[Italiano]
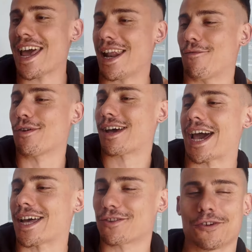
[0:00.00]

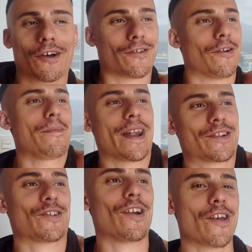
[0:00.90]
l'avvocato, il
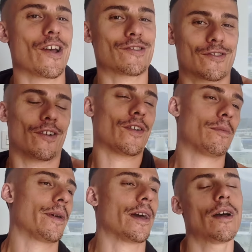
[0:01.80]
commercialista,
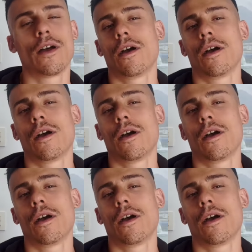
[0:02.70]
vabbè.